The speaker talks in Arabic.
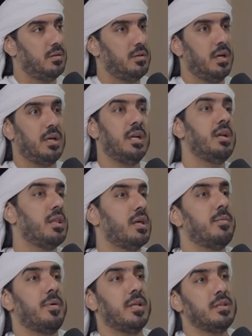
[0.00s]
لكن انا
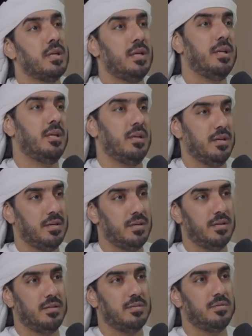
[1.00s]
ضارب خط العين
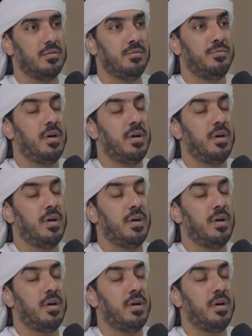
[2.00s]
إيه.